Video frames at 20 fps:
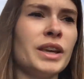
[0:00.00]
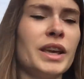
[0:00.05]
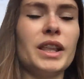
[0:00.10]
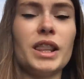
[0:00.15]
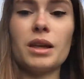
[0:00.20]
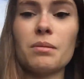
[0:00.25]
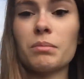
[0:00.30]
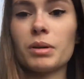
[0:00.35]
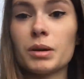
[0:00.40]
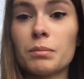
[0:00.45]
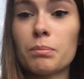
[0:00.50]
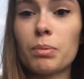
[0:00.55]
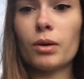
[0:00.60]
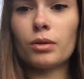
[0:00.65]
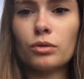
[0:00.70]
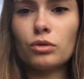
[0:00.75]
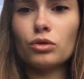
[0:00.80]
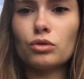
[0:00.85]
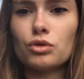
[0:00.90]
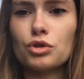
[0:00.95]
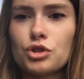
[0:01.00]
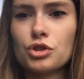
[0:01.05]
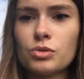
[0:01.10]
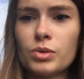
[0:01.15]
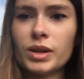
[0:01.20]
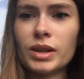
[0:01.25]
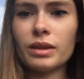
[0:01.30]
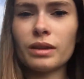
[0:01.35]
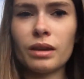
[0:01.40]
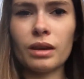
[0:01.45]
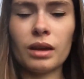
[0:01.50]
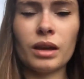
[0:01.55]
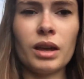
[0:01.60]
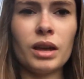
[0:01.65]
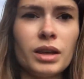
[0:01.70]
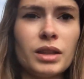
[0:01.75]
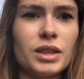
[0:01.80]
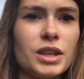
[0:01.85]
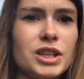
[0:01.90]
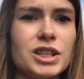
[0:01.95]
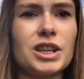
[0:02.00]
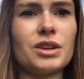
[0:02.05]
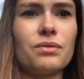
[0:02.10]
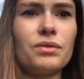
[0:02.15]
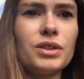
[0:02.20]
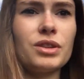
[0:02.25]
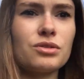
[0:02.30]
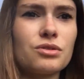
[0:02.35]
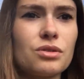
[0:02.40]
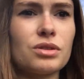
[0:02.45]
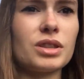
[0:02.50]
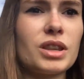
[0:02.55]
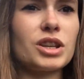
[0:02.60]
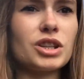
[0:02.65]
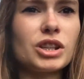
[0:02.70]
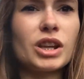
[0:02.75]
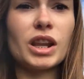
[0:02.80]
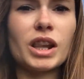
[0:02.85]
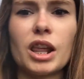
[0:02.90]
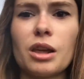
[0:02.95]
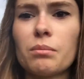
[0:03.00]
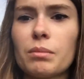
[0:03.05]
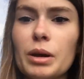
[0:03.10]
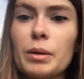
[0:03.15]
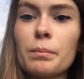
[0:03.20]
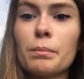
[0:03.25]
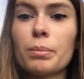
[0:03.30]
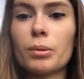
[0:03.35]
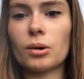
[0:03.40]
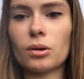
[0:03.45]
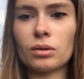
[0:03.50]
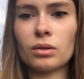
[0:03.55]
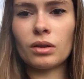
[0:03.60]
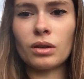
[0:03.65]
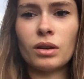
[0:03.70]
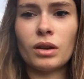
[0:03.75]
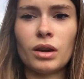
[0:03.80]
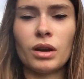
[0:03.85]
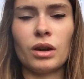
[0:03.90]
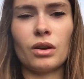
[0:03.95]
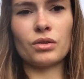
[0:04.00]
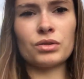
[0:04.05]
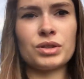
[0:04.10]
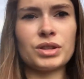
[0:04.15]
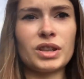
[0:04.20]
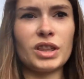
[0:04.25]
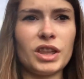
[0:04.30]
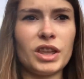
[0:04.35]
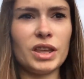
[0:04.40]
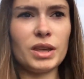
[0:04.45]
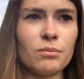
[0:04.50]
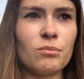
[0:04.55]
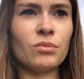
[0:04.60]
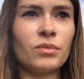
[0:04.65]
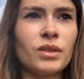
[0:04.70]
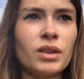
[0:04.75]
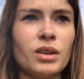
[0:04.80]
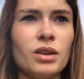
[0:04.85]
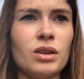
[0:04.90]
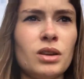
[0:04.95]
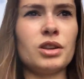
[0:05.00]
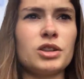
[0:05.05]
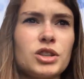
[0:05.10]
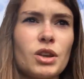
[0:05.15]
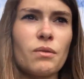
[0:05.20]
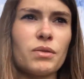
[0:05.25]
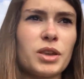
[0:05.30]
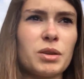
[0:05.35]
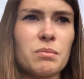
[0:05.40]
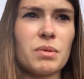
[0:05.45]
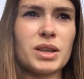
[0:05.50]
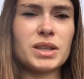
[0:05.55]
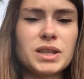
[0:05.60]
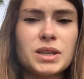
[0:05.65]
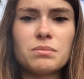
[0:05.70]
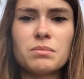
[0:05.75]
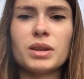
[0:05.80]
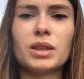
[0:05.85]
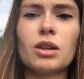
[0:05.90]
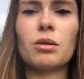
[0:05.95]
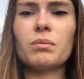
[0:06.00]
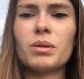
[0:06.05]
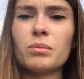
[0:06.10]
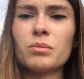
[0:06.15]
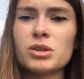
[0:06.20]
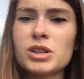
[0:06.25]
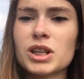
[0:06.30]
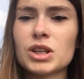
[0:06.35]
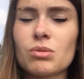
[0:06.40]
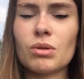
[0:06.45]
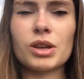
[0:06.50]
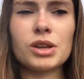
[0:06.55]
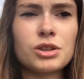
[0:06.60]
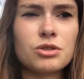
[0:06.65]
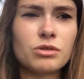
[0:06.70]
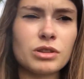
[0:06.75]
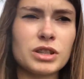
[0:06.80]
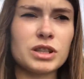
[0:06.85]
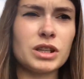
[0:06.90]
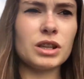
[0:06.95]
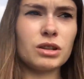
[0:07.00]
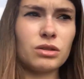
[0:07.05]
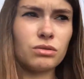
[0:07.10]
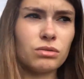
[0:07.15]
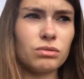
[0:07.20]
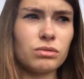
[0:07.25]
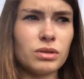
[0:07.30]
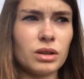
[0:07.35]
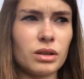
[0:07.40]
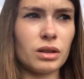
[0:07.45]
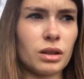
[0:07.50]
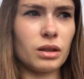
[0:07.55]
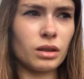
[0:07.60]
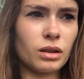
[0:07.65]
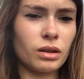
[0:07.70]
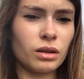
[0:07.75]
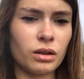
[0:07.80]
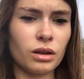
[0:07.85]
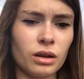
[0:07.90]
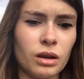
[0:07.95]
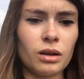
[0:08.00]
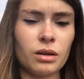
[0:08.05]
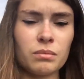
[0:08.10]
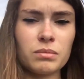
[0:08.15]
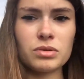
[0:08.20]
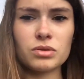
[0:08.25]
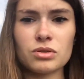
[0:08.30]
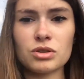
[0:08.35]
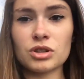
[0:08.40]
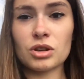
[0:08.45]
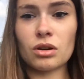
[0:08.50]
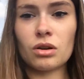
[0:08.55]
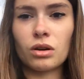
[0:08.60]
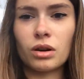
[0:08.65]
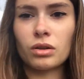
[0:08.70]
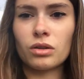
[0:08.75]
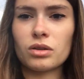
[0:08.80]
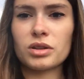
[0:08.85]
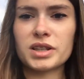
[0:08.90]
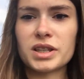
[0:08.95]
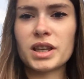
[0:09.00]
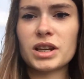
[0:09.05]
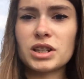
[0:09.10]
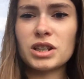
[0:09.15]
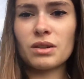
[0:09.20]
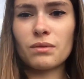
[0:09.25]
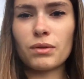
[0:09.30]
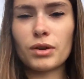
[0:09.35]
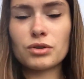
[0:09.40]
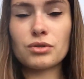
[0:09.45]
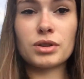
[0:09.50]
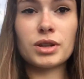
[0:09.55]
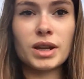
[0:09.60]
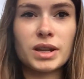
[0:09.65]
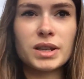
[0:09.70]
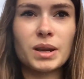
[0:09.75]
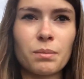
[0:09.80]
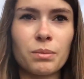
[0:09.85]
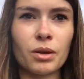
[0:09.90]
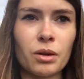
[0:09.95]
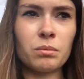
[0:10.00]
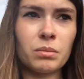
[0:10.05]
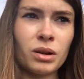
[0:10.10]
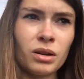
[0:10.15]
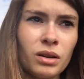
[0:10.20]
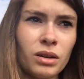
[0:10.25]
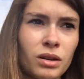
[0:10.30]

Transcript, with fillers: Il aimerait me prendre tout de suite. Dès que j'ai fini ce stage-là, il aimerait me prendre en CDI. Sauf qu'il m'a dit, mais normalement, c'est toi qui choisis et tout, nanana. Parce que j'ai encore d'autres stages à faire jusqu'à septembre.